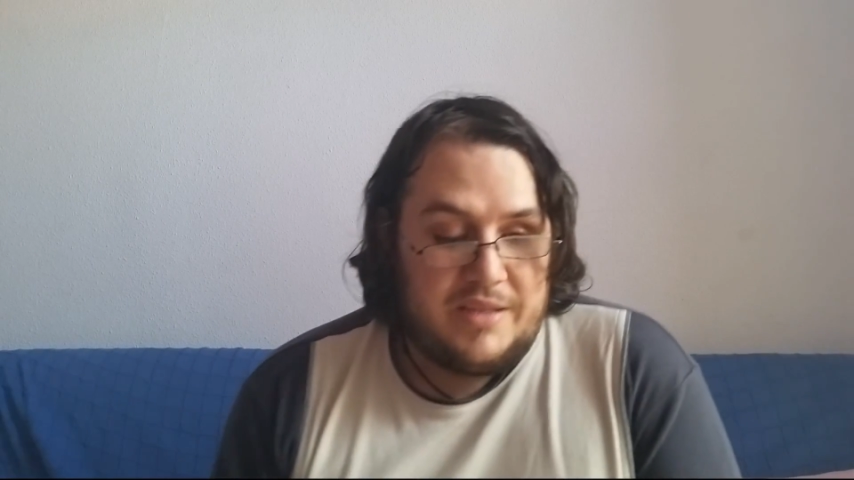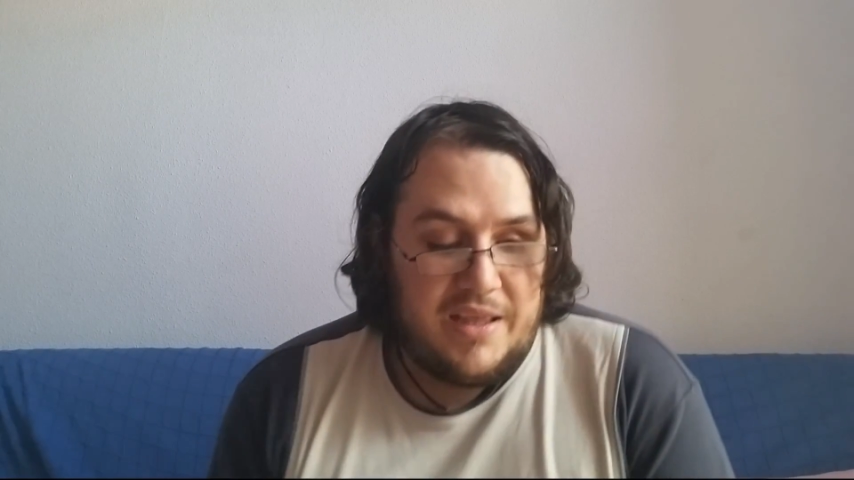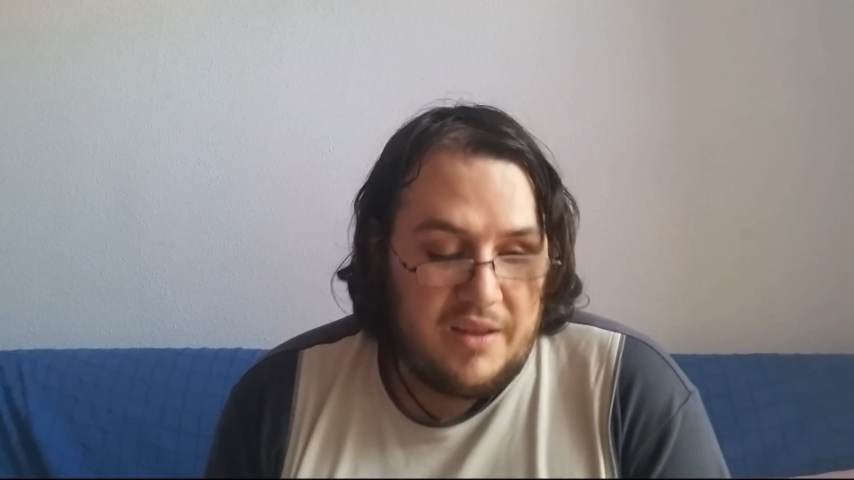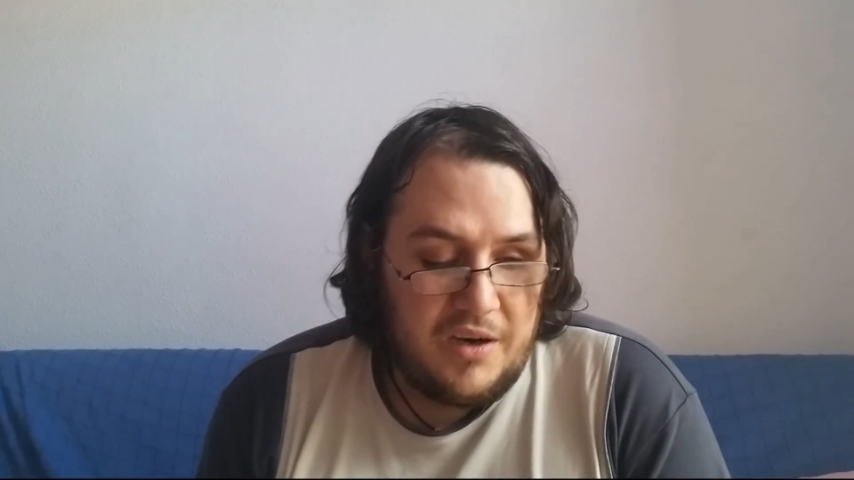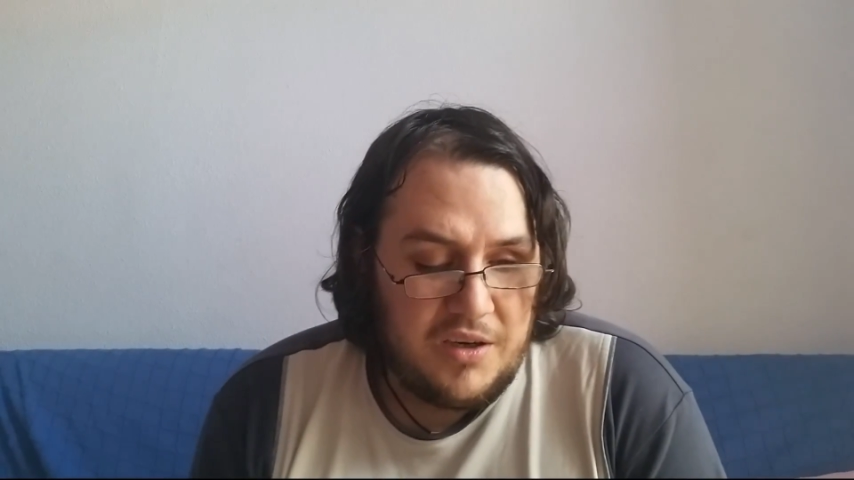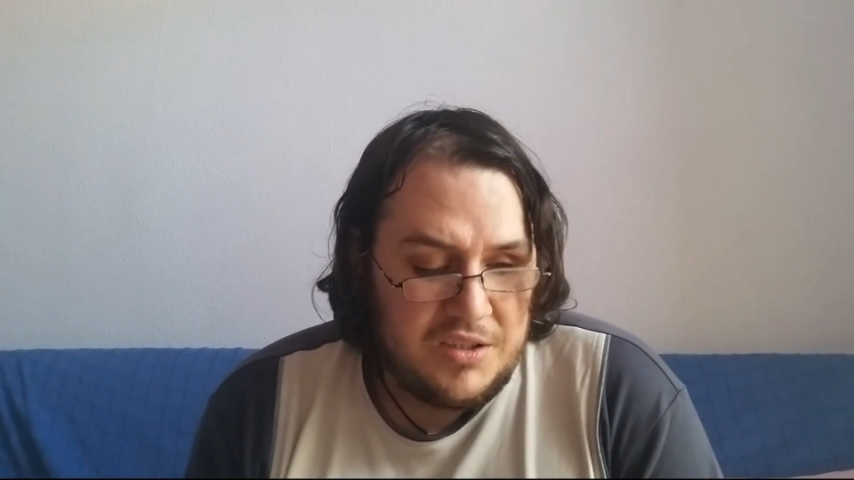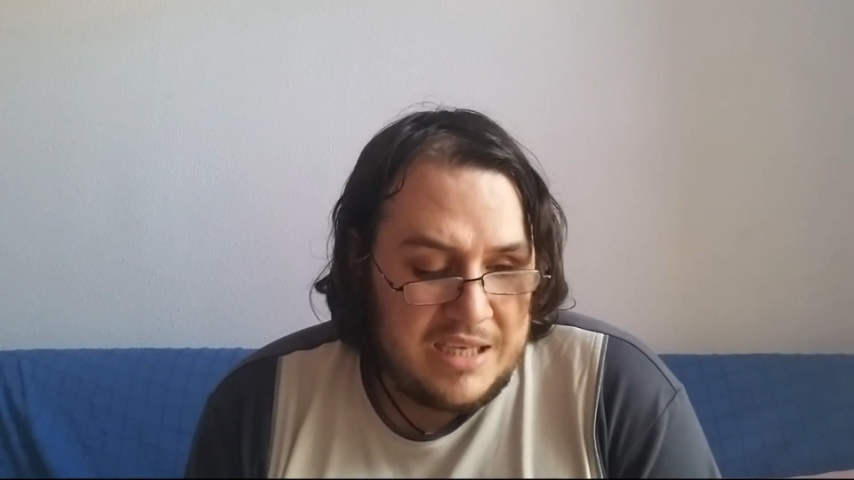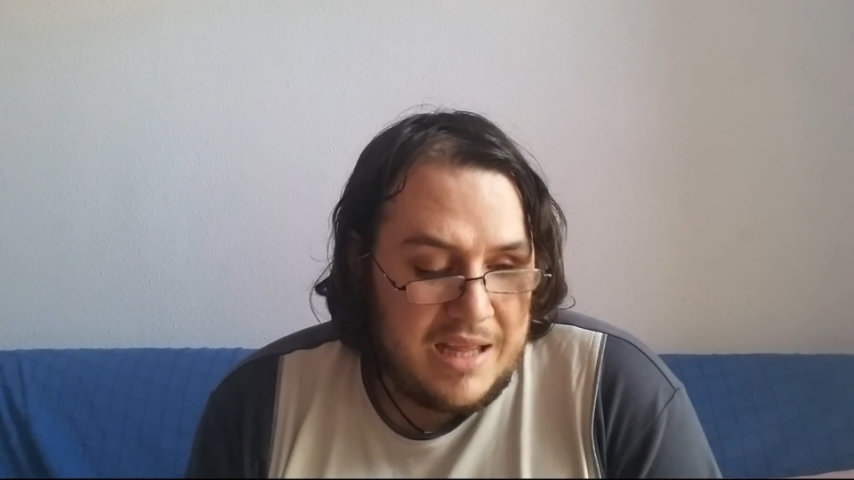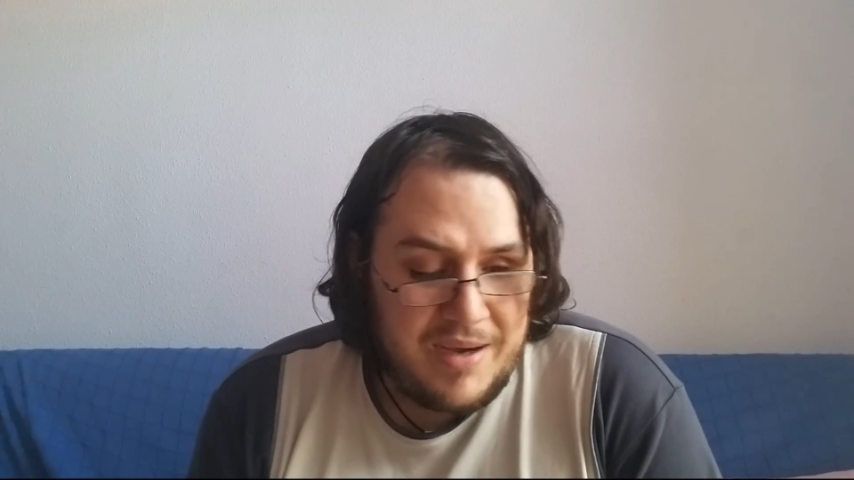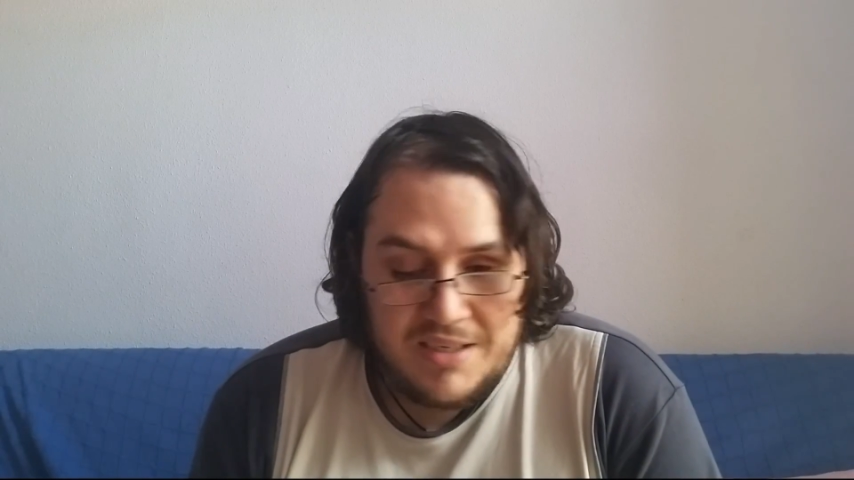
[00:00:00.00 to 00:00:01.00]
Deciros nada